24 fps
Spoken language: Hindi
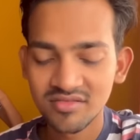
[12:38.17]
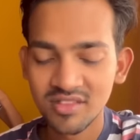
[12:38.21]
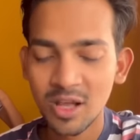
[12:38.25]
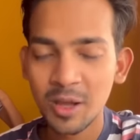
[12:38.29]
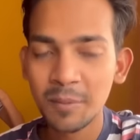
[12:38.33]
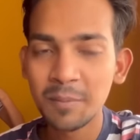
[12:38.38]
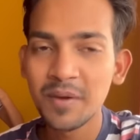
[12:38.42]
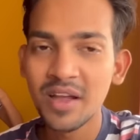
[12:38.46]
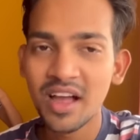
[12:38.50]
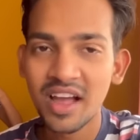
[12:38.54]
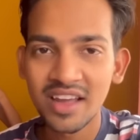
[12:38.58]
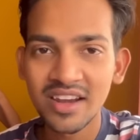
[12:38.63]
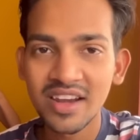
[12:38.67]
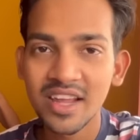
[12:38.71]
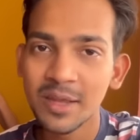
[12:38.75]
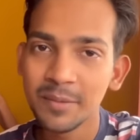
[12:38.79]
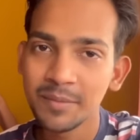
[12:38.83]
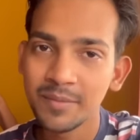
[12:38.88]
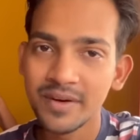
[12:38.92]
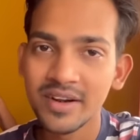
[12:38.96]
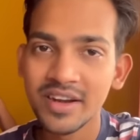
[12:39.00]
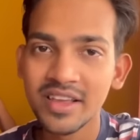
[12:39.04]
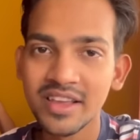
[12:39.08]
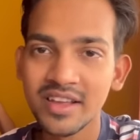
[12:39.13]
अब खाना ही
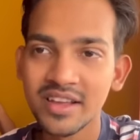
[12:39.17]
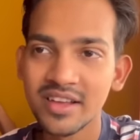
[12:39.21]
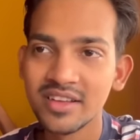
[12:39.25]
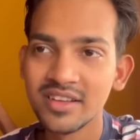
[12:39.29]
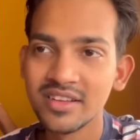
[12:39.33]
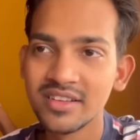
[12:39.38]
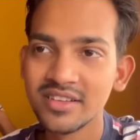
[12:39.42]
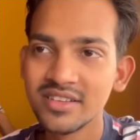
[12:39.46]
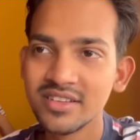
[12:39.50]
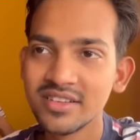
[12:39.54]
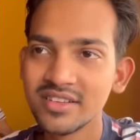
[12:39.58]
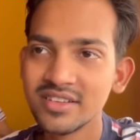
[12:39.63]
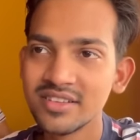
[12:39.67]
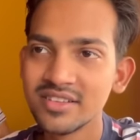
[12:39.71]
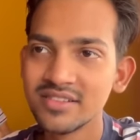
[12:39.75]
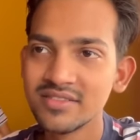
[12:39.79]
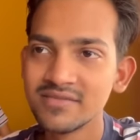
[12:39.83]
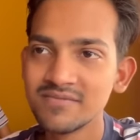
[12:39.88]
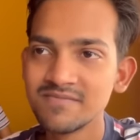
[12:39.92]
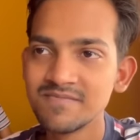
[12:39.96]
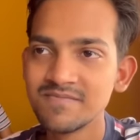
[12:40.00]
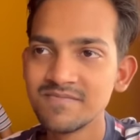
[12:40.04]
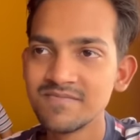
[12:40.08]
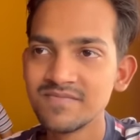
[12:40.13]
पड़ेगा हाँ
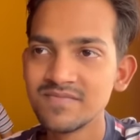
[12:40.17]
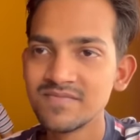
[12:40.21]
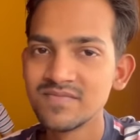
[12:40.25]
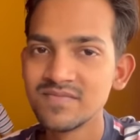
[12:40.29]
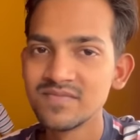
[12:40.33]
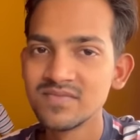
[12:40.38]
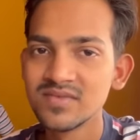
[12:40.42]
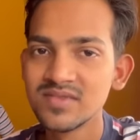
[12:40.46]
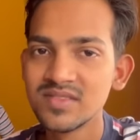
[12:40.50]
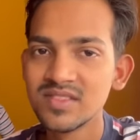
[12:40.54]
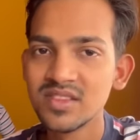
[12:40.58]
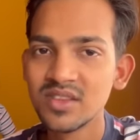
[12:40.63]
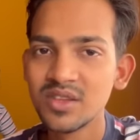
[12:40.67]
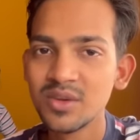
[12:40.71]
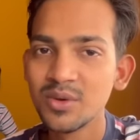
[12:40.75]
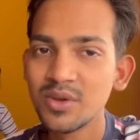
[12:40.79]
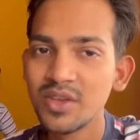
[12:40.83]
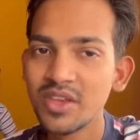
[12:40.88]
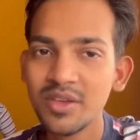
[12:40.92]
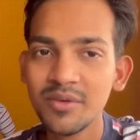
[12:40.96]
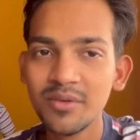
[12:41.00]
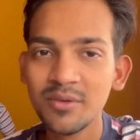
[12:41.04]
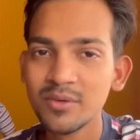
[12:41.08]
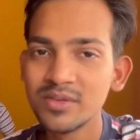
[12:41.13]

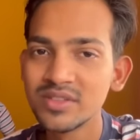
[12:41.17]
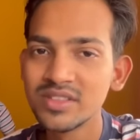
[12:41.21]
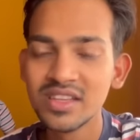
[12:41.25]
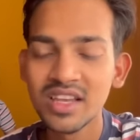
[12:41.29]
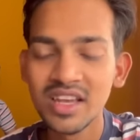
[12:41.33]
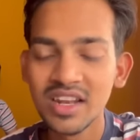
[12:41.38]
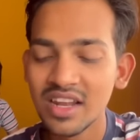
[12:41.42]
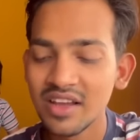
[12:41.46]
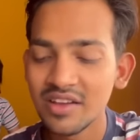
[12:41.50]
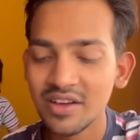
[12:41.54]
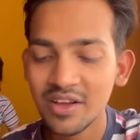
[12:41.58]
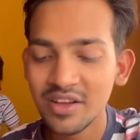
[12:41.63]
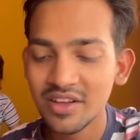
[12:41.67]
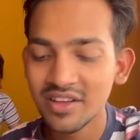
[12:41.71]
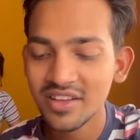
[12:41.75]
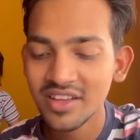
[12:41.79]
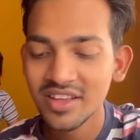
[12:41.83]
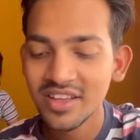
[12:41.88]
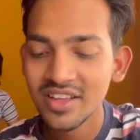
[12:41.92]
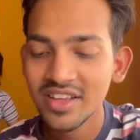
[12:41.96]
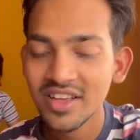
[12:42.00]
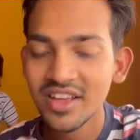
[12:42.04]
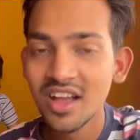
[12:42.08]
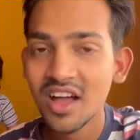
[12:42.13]
क्योंकि उसके अलावा
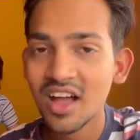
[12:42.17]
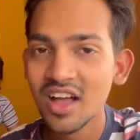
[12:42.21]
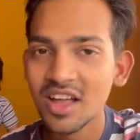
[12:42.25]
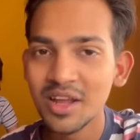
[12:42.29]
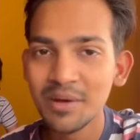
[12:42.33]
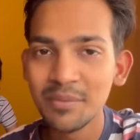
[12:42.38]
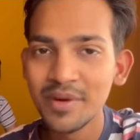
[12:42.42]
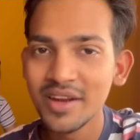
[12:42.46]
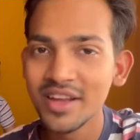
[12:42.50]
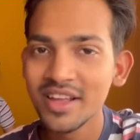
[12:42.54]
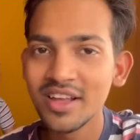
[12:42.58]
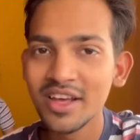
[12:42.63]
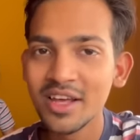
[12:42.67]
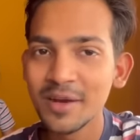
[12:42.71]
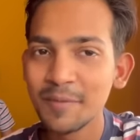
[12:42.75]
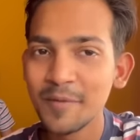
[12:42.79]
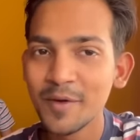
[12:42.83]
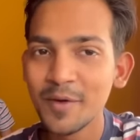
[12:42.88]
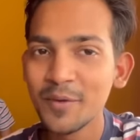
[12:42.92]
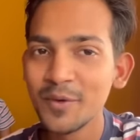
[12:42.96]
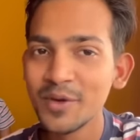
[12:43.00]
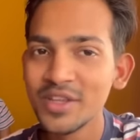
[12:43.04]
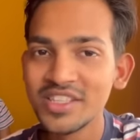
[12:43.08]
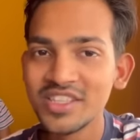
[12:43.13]
अगर मैंने घर पे
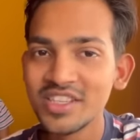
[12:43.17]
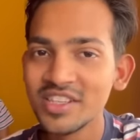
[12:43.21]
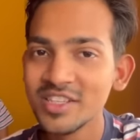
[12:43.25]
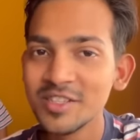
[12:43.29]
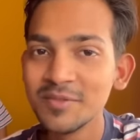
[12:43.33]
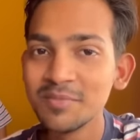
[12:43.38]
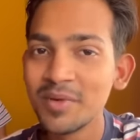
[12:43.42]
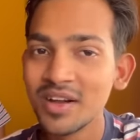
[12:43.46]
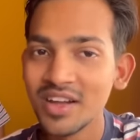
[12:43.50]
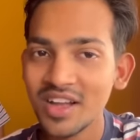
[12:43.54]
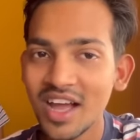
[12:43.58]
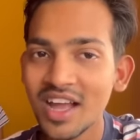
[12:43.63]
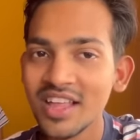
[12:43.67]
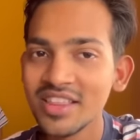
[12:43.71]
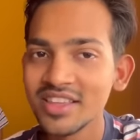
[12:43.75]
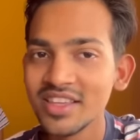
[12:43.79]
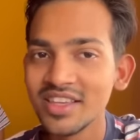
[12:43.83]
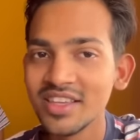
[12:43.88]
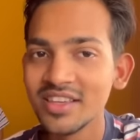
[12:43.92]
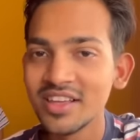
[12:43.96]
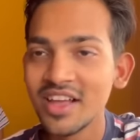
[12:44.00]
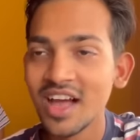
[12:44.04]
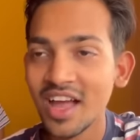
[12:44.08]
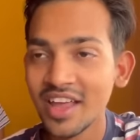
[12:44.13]
कोई चीज मंगा
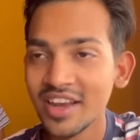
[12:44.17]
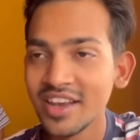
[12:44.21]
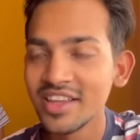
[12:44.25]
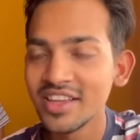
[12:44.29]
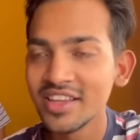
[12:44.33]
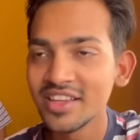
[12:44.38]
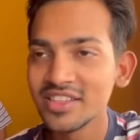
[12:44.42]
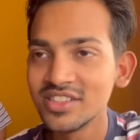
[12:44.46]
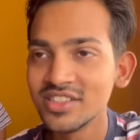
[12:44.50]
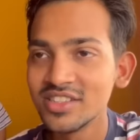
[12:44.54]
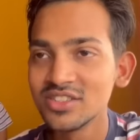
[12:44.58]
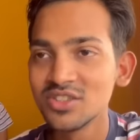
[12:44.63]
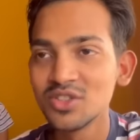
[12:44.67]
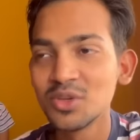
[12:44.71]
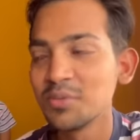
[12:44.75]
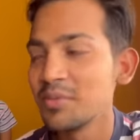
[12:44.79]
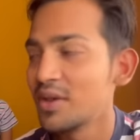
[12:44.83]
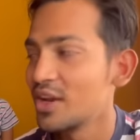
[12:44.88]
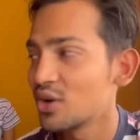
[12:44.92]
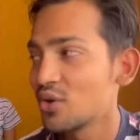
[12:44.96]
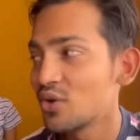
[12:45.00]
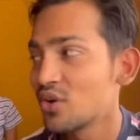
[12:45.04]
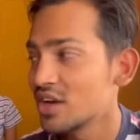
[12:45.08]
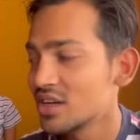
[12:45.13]
दी खाने की चीज तो
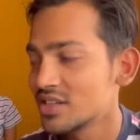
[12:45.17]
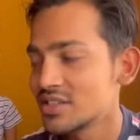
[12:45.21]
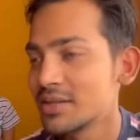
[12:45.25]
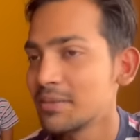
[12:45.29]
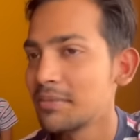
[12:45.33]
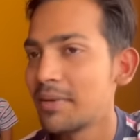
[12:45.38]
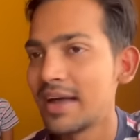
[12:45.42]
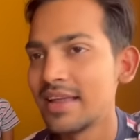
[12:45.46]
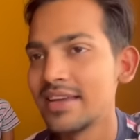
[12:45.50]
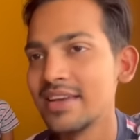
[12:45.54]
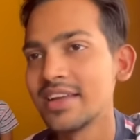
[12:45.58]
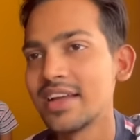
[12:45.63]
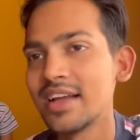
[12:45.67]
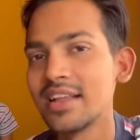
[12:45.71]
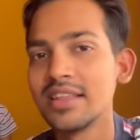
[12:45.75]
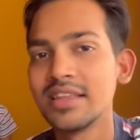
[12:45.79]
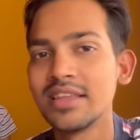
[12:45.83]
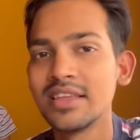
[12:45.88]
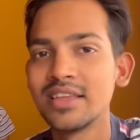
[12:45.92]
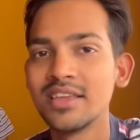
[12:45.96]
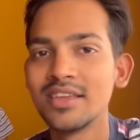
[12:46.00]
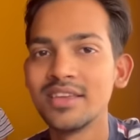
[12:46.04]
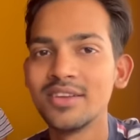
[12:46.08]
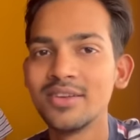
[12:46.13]
मेरे को घर से बाहर निकाल
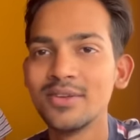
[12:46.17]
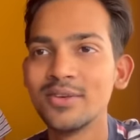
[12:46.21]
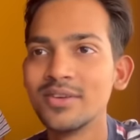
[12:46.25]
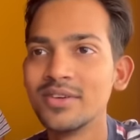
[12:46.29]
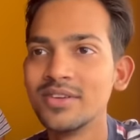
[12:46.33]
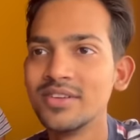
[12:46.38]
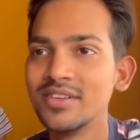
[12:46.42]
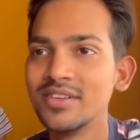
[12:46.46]
देंगे ये लोग